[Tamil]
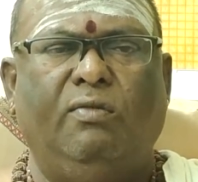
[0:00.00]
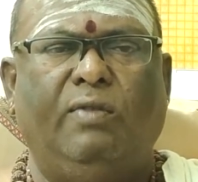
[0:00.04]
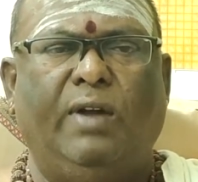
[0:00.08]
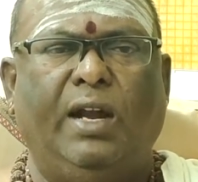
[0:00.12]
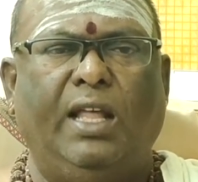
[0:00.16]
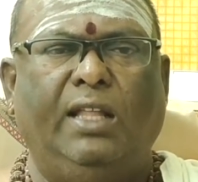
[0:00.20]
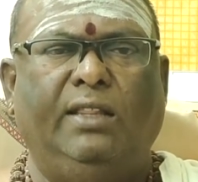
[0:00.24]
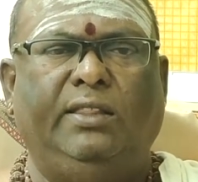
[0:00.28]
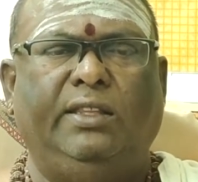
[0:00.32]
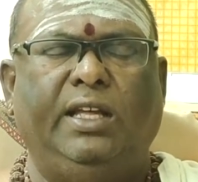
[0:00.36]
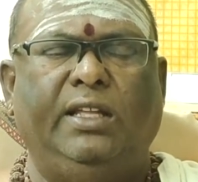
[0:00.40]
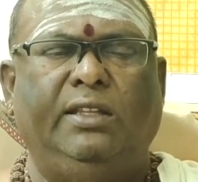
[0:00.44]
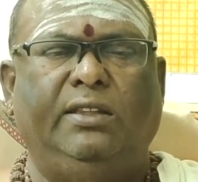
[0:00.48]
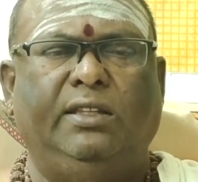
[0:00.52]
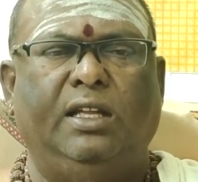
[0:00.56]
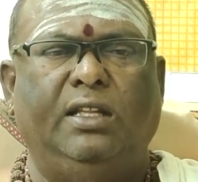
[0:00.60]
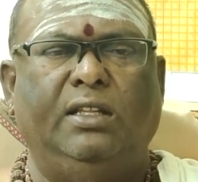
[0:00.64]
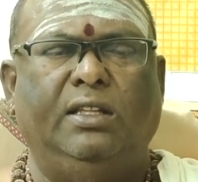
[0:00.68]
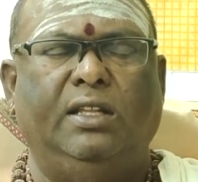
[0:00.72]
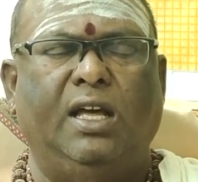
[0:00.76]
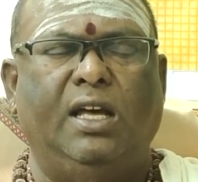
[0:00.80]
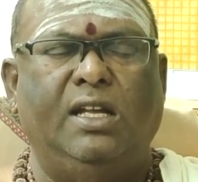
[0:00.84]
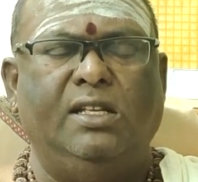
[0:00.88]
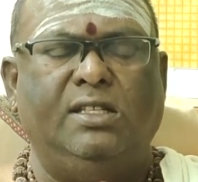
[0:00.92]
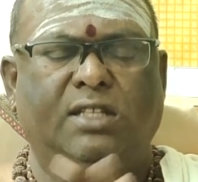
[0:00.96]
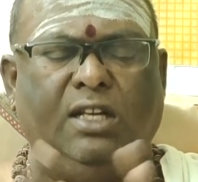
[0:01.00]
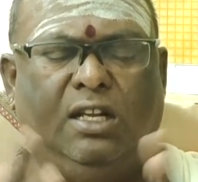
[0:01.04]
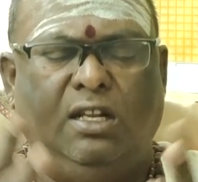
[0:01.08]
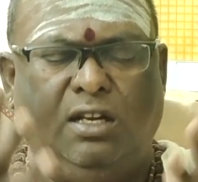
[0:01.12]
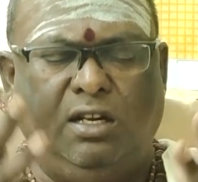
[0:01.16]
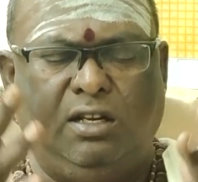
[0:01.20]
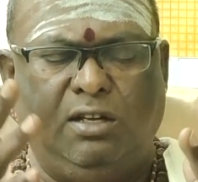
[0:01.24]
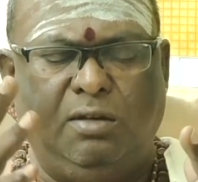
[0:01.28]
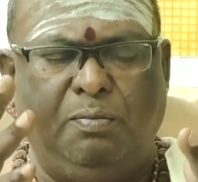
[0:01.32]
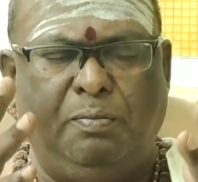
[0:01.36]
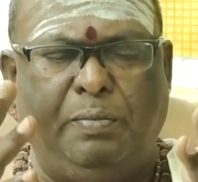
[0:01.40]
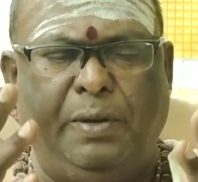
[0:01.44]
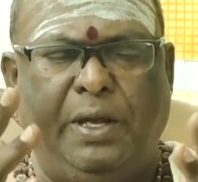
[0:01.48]
வளத்தை தந்தார்
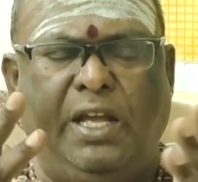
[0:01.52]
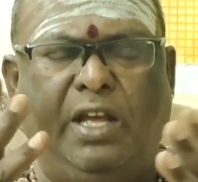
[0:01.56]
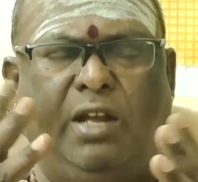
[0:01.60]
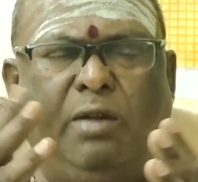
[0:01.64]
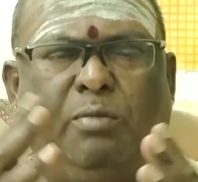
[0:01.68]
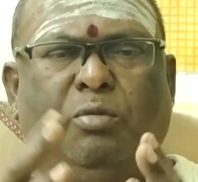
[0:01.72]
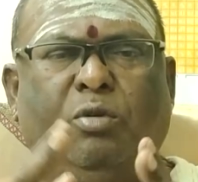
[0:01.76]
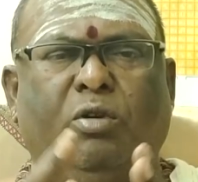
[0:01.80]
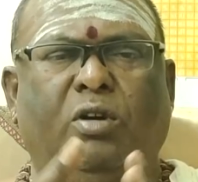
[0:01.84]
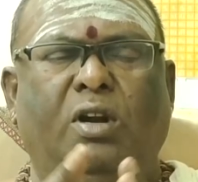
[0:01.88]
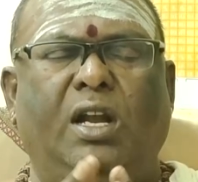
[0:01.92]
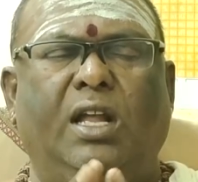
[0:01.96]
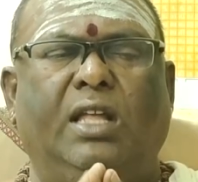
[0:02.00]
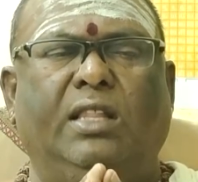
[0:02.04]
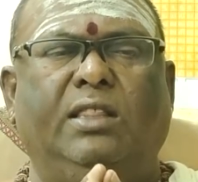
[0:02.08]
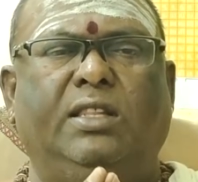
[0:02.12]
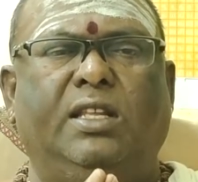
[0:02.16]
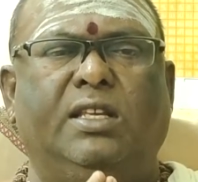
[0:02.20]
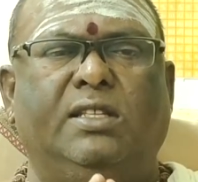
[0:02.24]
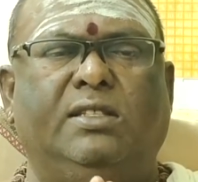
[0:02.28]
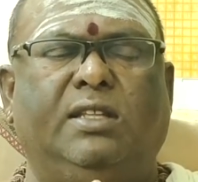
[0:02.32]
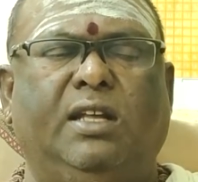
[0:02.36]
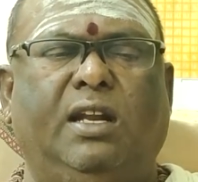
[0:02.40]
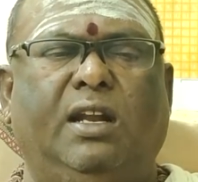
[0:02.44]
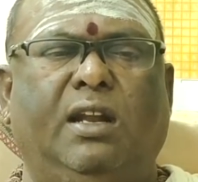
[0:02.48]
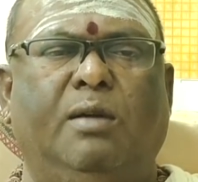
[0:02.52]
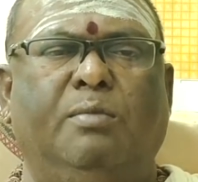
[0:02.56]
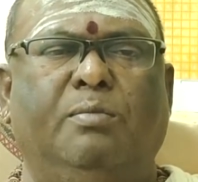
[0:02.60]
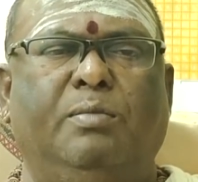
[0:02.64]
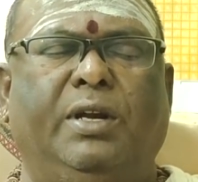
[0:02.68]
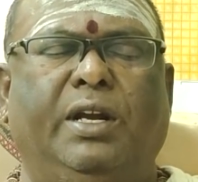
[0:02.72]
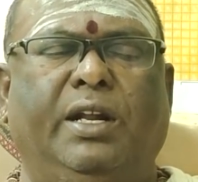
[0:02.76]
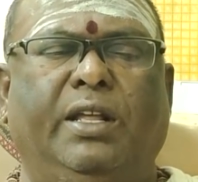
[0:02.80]
சிலருக்கு பெயர் புகழ் அந்தஸ்தெல்லாம்